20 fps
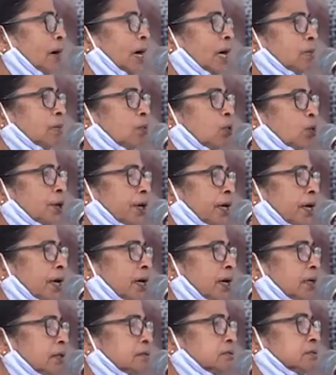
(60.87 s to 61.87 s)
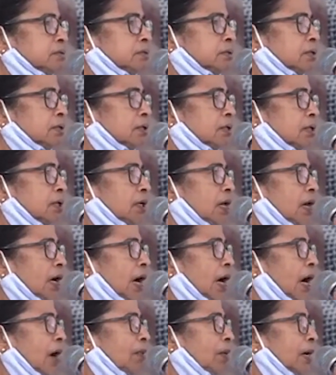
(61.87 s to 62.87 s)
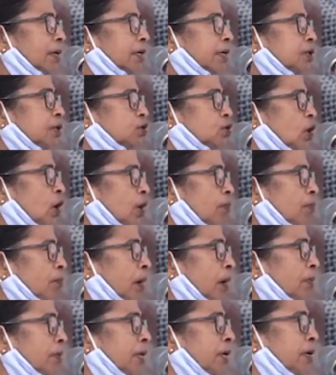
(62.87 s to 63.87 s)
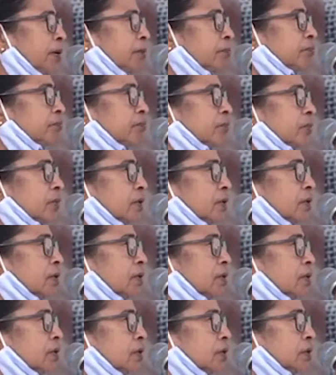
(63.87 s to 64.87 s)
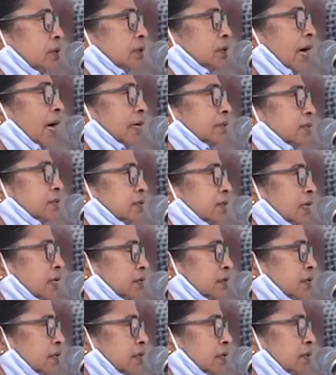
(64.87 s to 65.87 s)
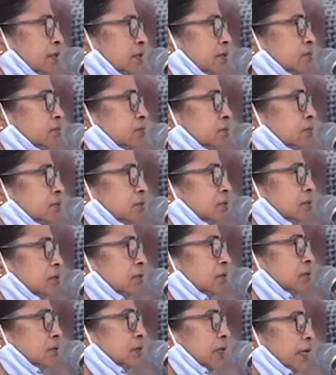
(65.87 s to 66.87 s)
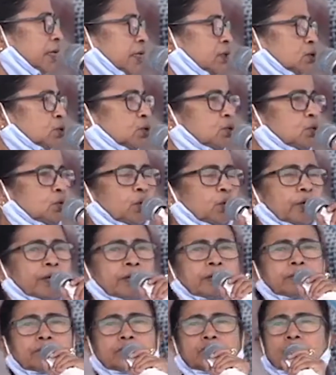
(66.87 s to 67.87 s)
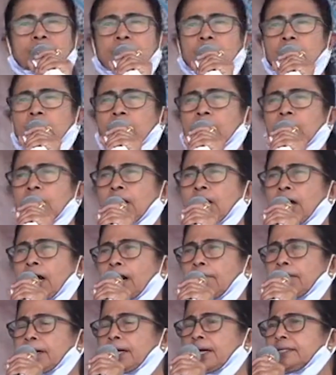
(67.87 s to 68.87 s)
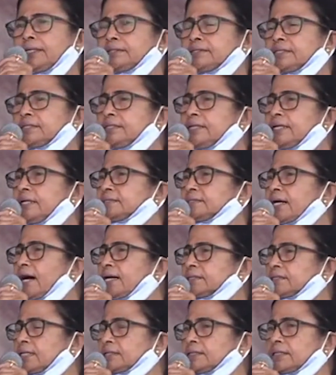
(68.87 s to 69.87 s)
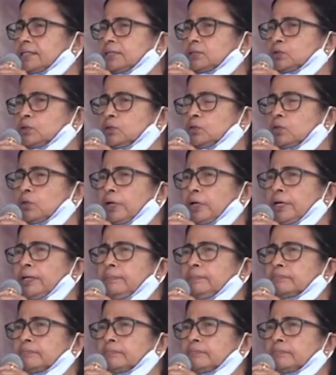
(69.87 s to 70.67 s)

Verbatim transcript: ভাই বোনেরা আমার কৃষক প্রেমী তাঁতসাথী থেকে শুরু করে আমার আইসিডিএস আশা থেকে শুরু করে